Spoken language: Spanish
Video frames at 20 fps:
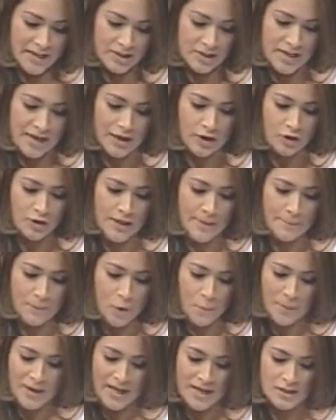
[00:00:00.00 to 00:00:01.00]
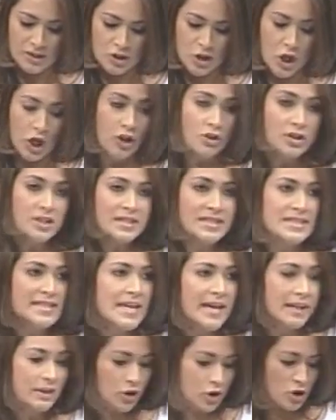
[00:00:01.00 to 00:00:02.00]
entraron en operación
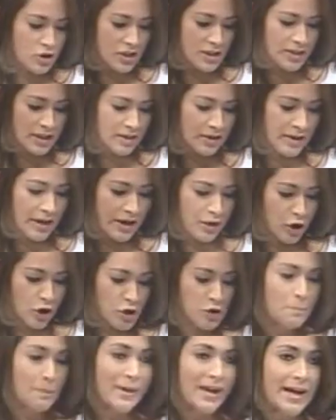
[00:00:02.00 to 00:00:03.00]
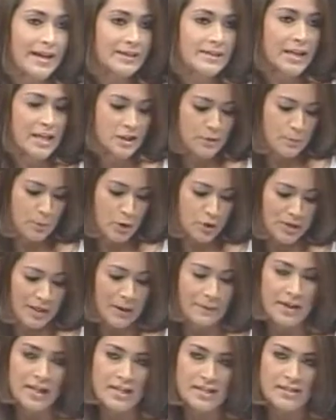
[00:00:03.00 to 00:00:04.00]
162 plantas
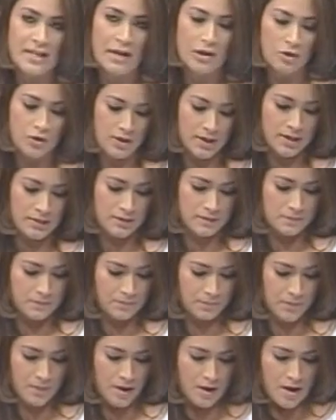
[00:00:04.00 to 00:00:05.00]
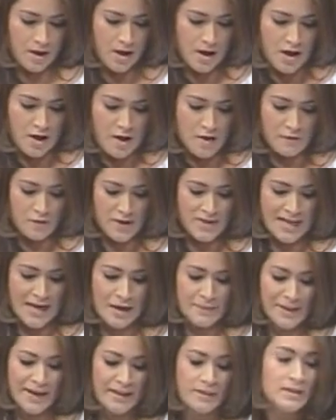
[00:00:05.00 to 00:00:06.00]
potabilizadoras.
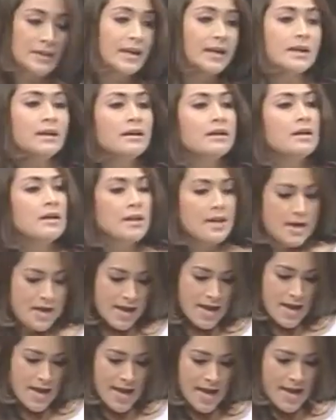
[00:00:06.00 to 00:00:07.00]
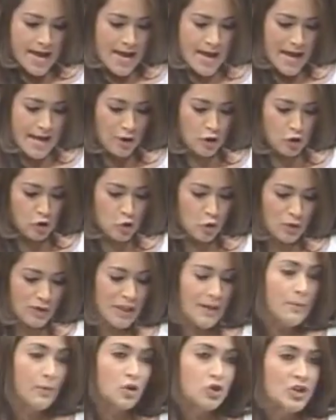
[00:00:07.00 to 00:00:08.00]
Finalmente, en los
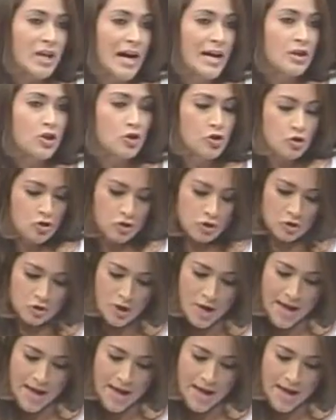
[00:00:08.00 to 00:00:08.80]
últimos años,